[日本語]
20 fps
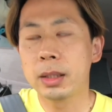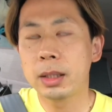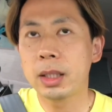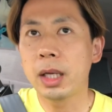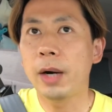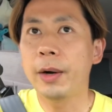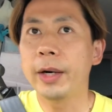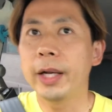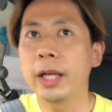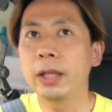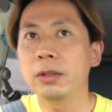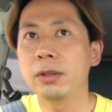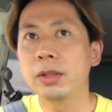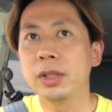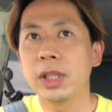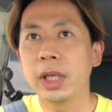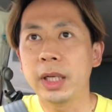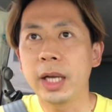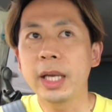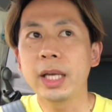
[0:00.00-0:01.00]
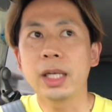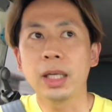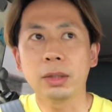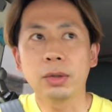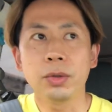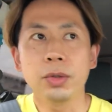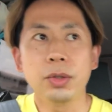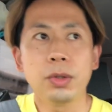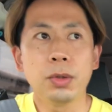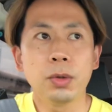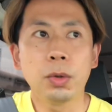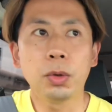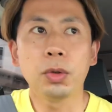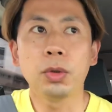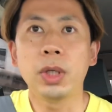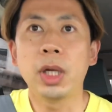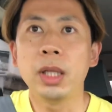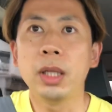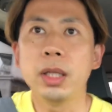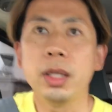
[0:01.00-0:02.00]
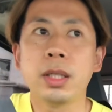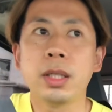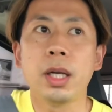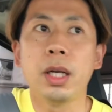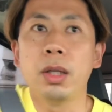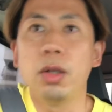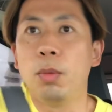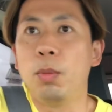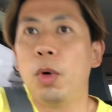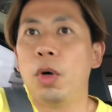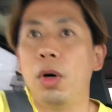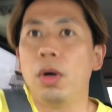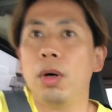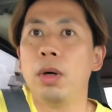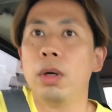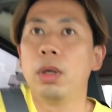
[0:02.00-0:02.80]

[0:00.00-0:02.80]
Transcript: 使われるんじゃないかということなんけれども、